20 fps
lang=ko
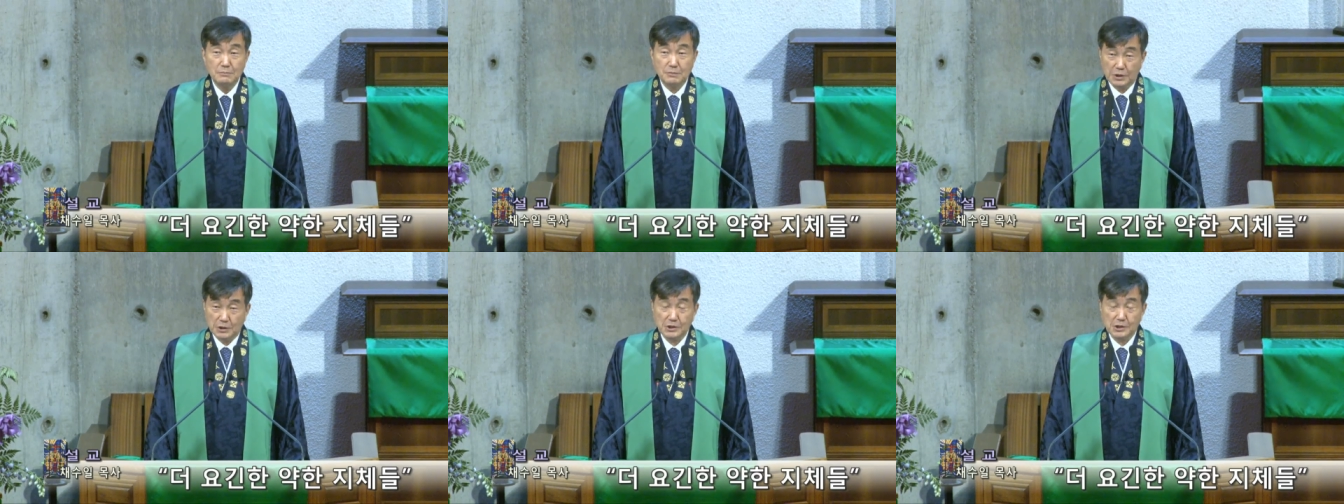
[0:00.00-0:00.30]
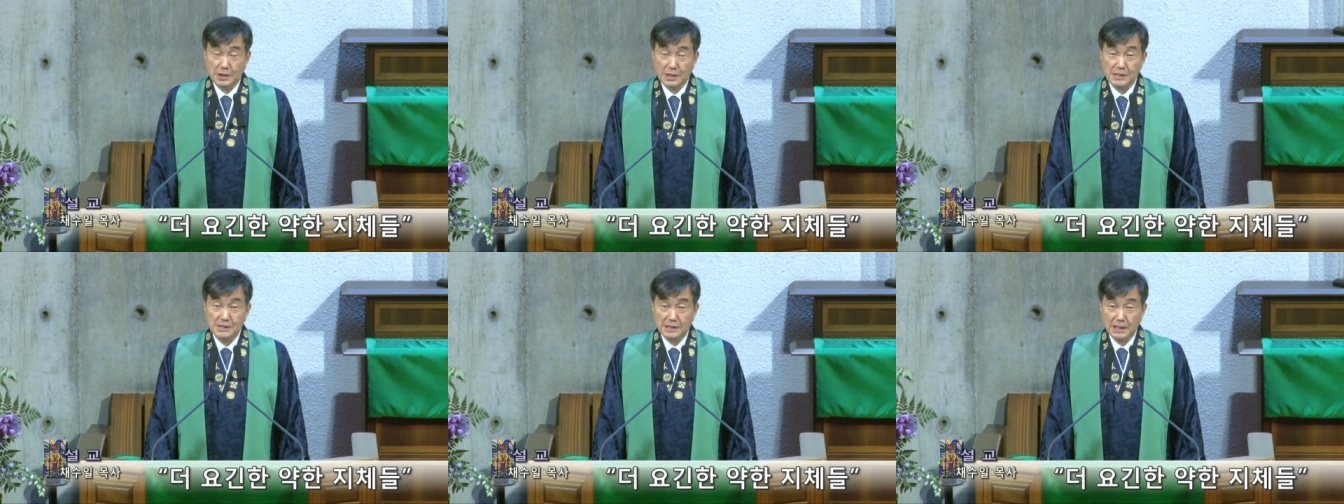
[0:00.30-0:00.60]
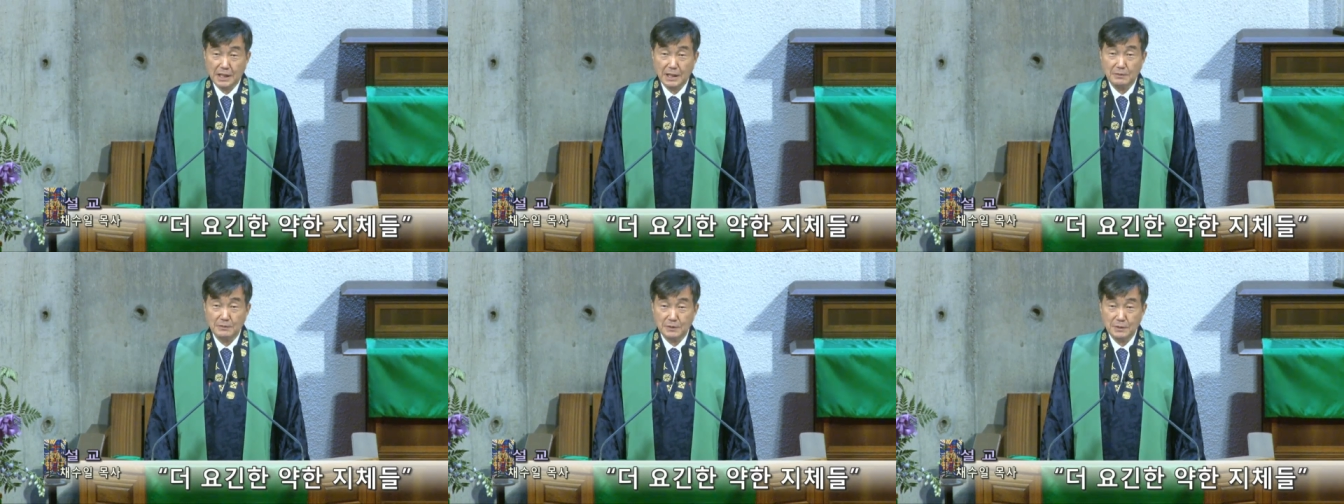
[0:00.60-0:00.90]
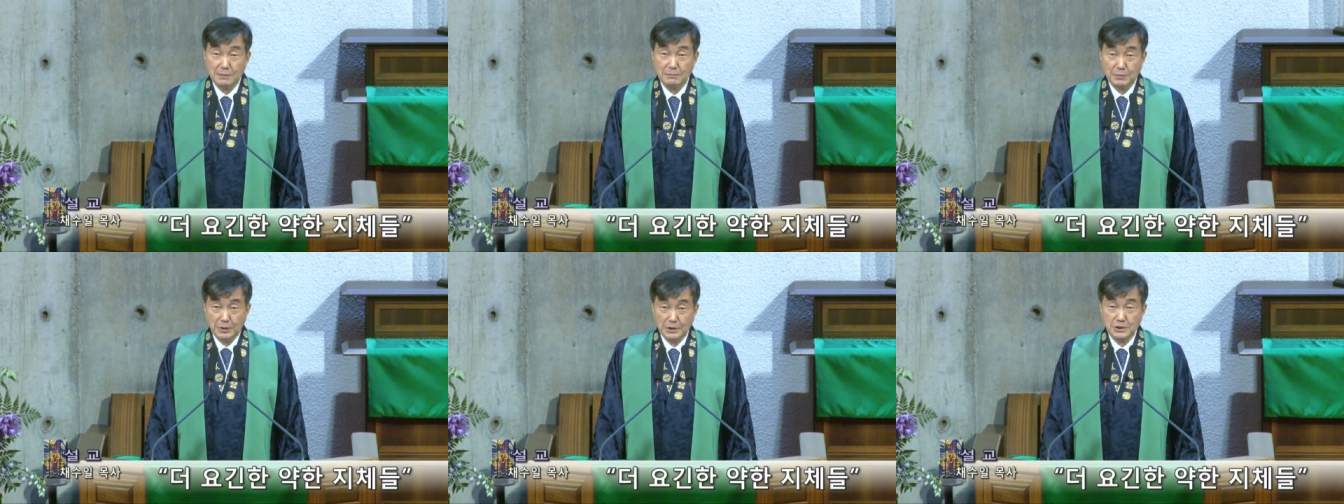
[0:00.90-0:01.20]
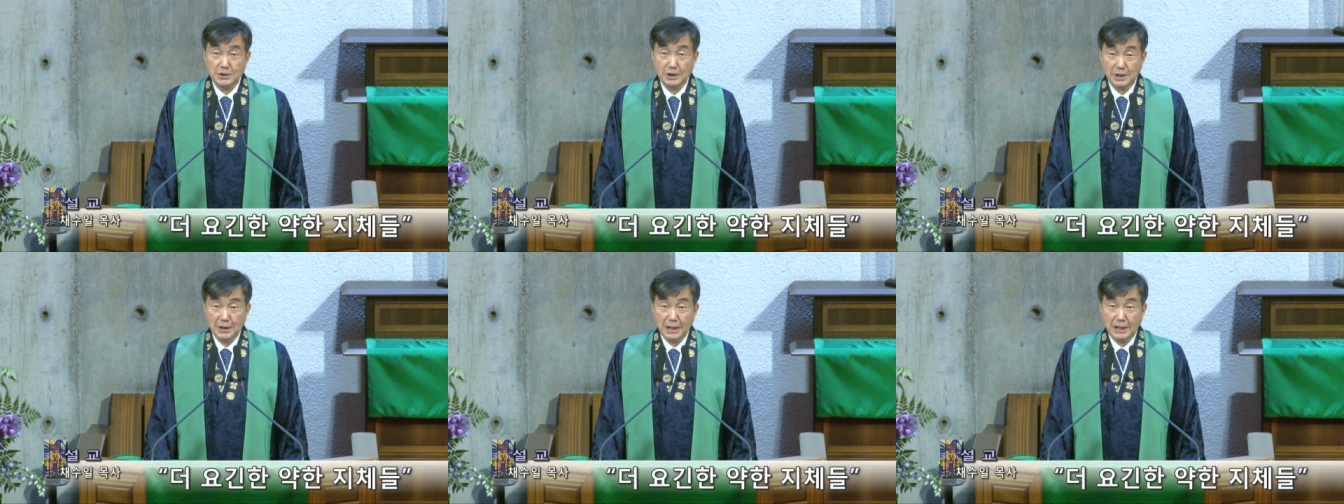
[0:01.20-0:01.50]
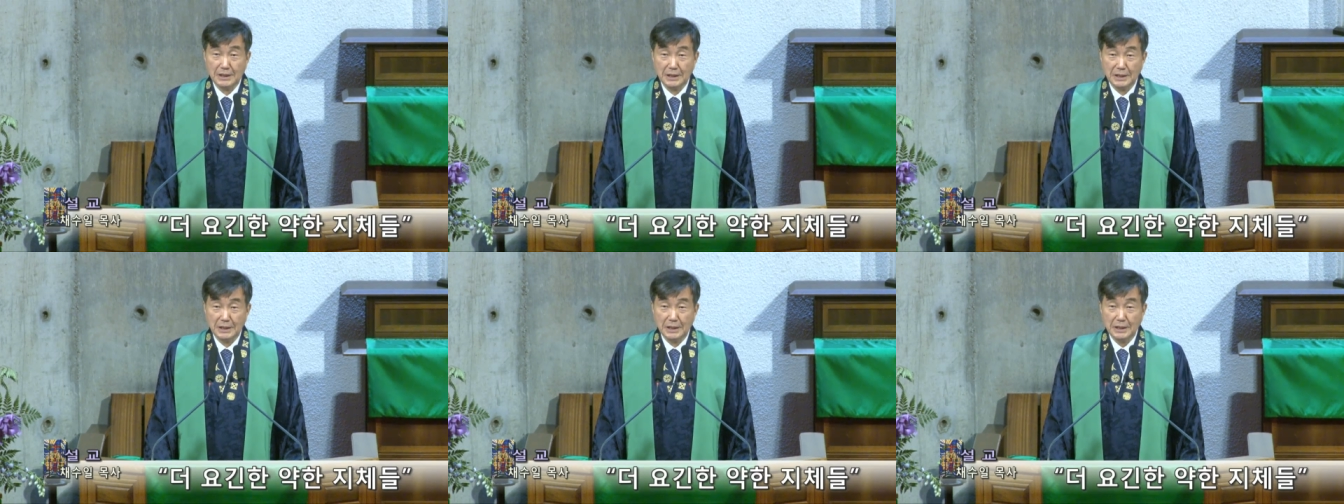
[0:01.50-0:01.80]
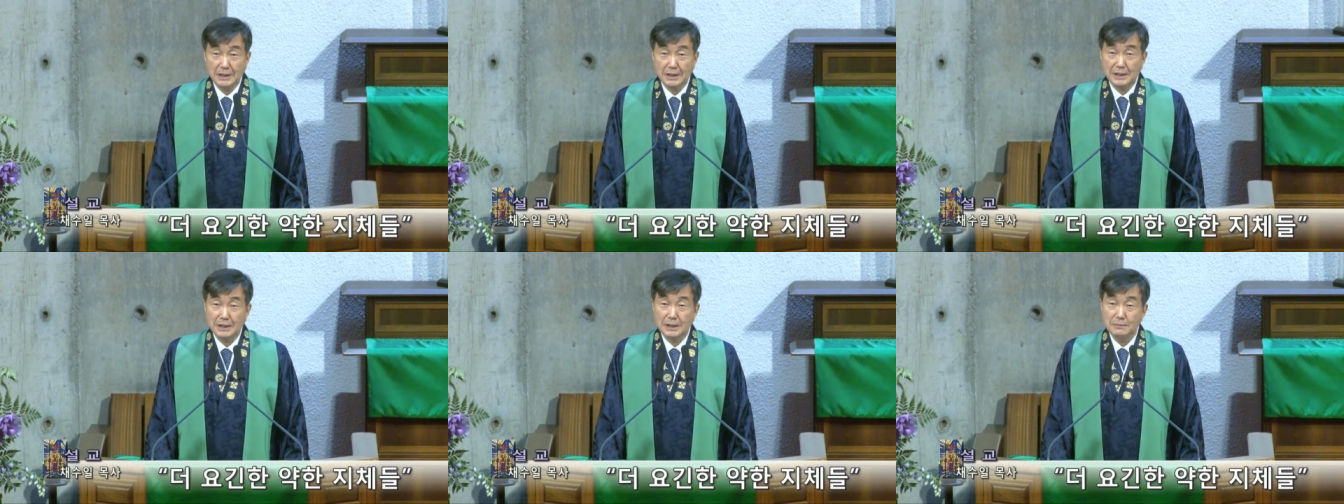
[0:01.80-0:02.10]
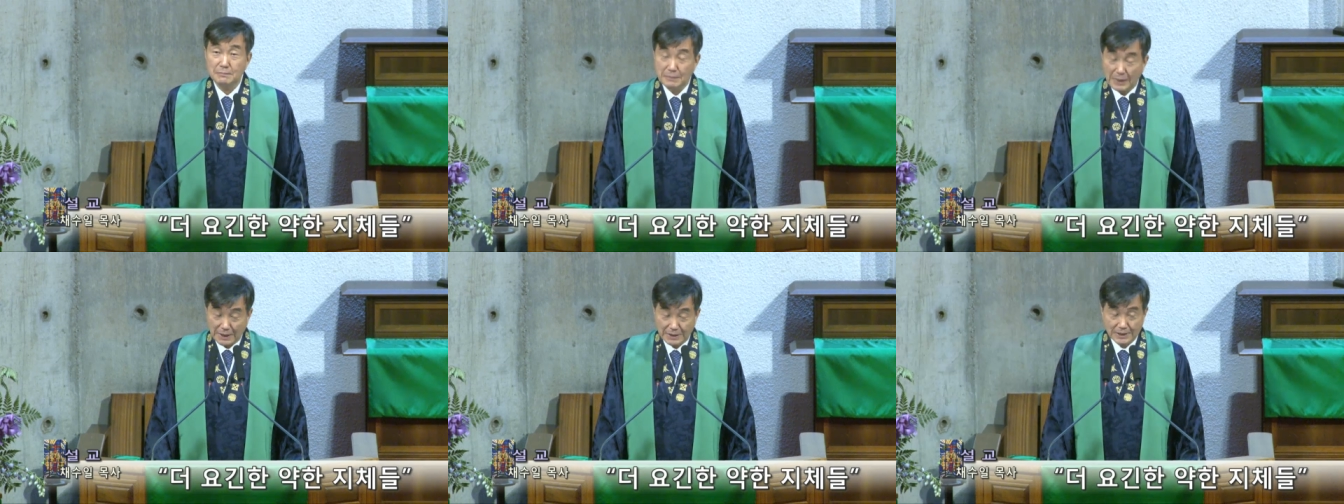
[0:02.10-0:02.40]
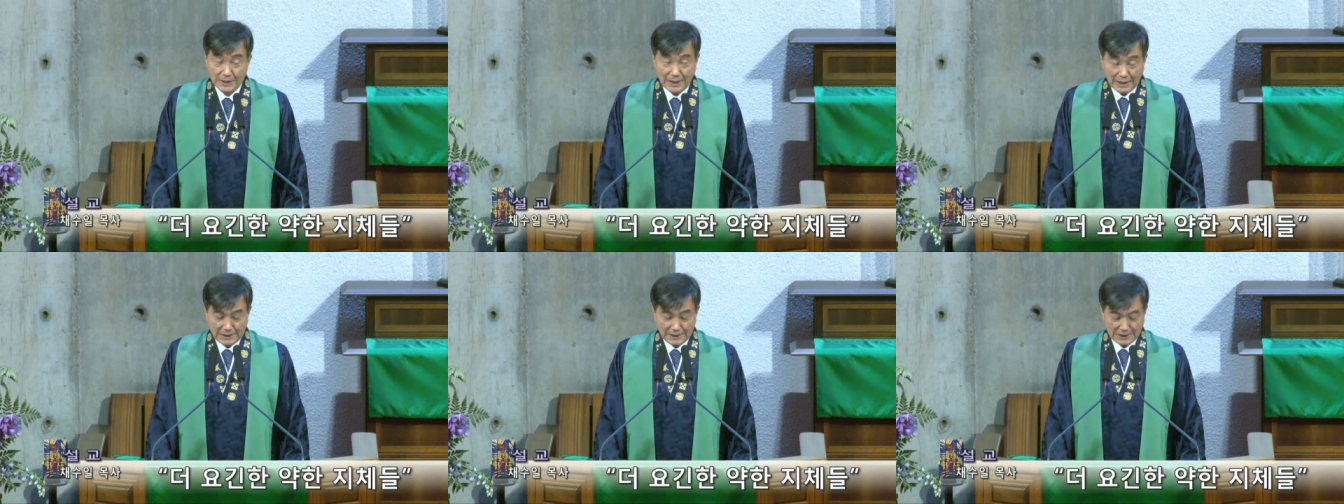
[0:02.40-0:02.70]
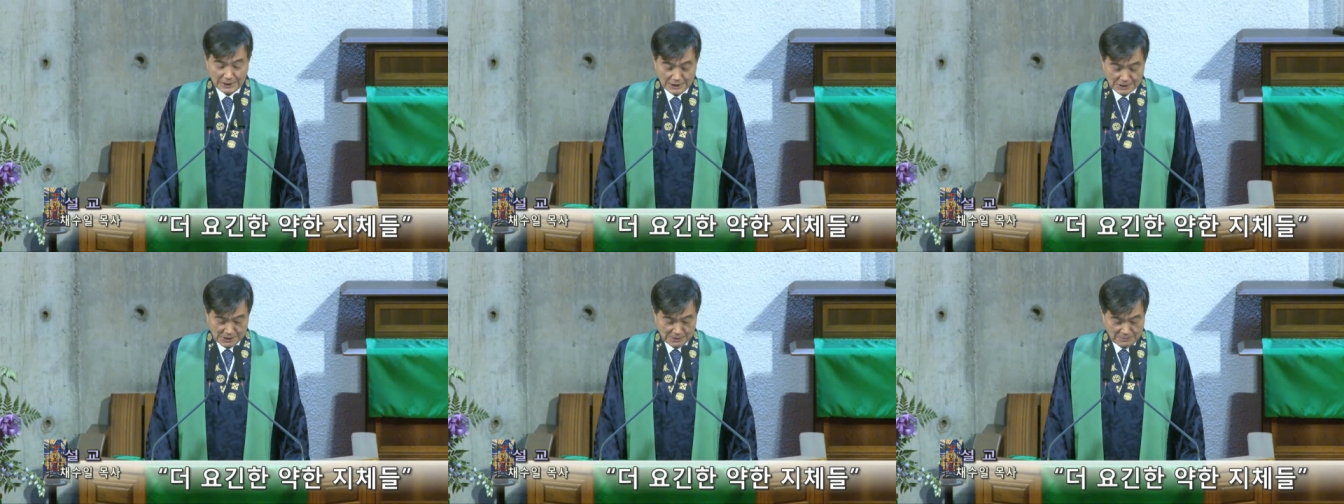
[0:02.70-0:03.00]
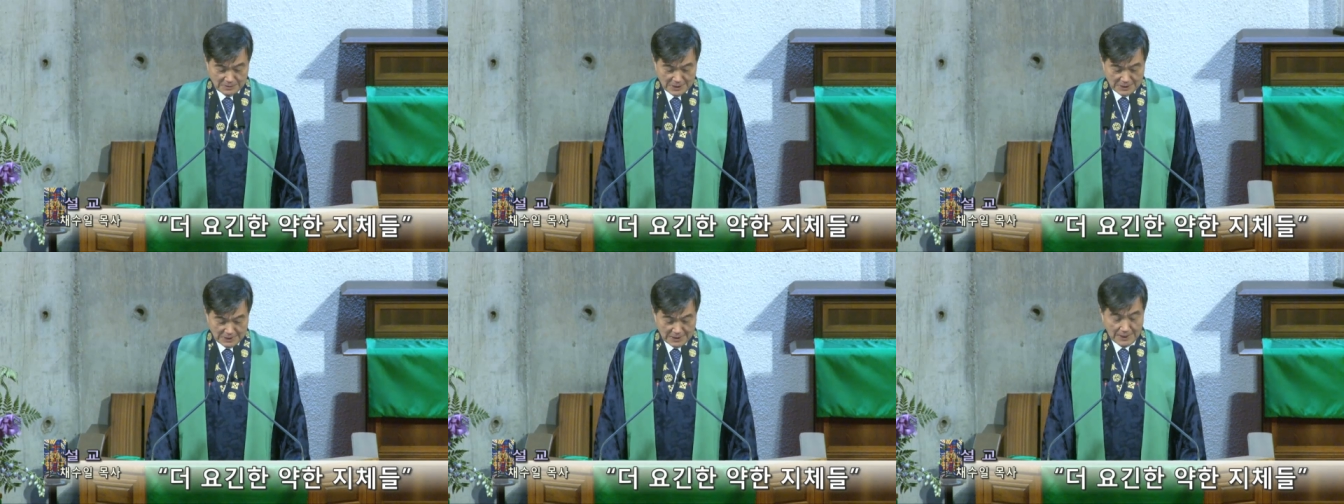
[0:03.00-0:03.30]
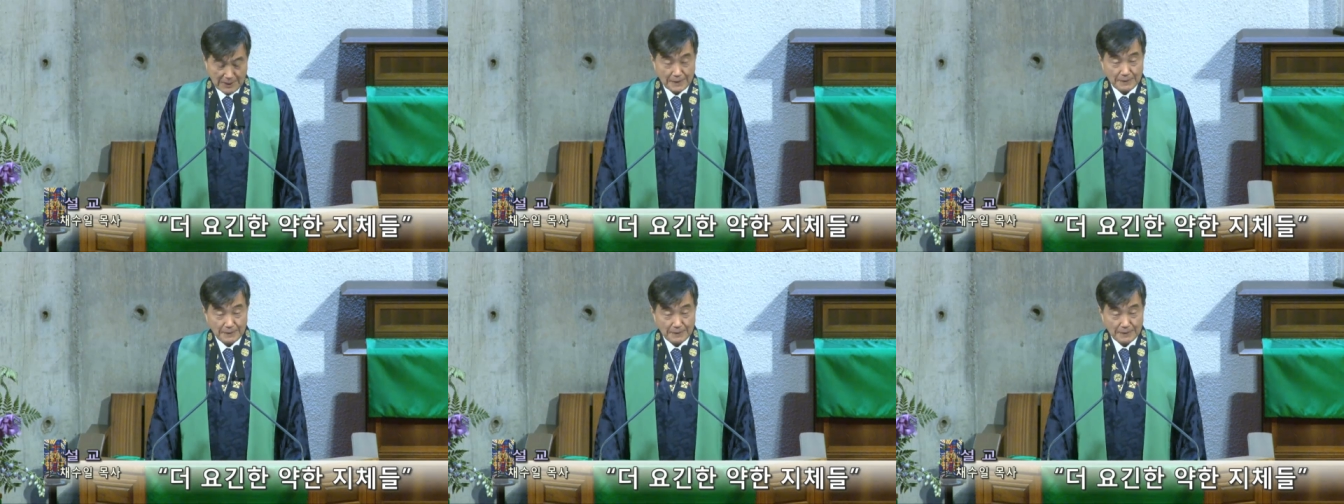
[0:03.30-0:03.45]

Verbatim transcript: 변절할 사람은 변절하기 마련 아니겠습니까?